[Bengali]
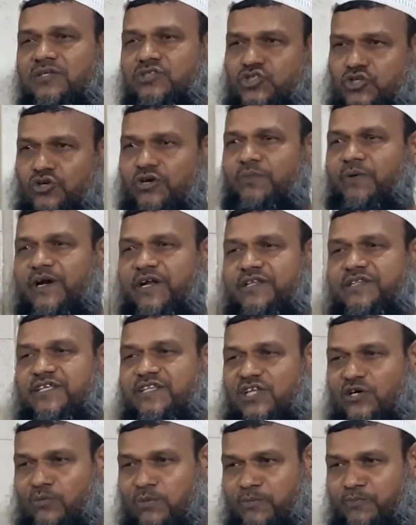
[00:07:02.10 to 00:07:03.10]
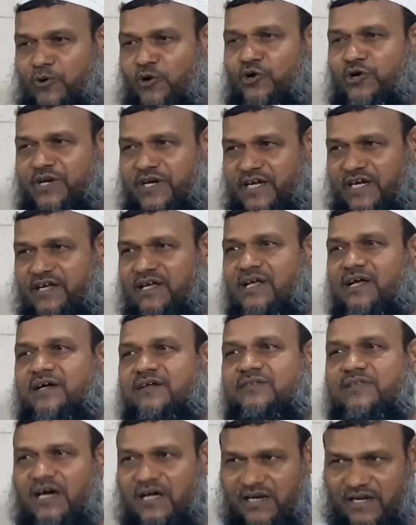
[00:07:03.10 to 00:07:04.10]
জরিমানা দিতে হবে ফকিরকে
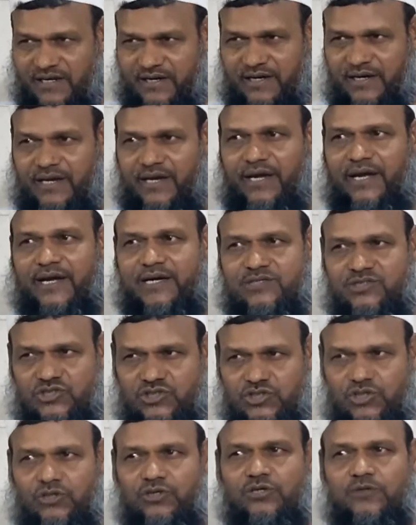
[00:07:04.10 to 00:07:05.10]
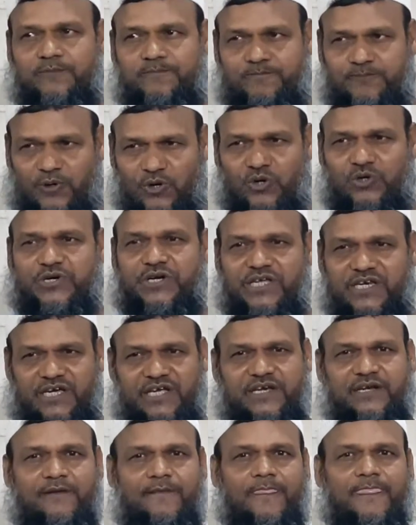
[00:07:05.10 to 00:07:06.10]
তাহলে একজন ফকিরের